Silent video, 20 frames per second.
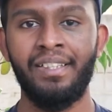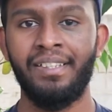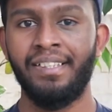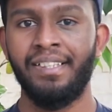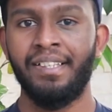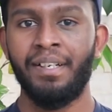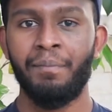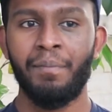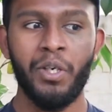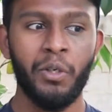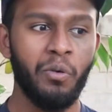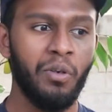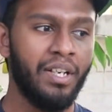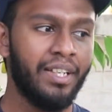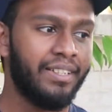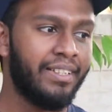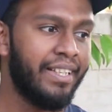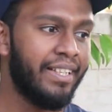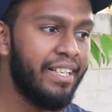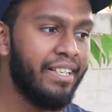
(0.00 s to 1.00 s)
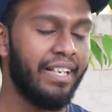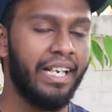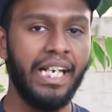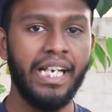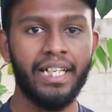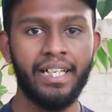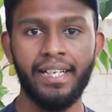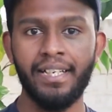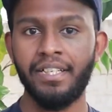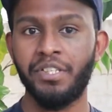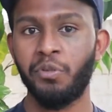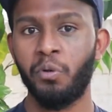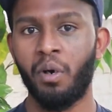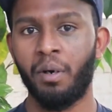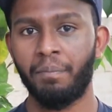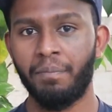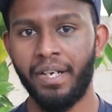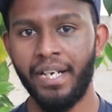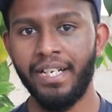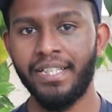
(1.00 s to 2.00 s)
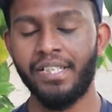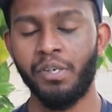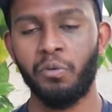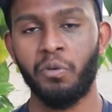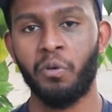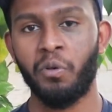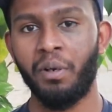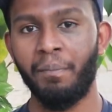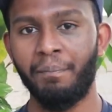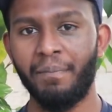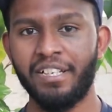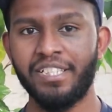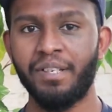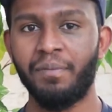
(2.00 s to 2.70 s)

मेरे को लगता है कि कहीं ना कहीं जो अपडेट्स है उन्होंने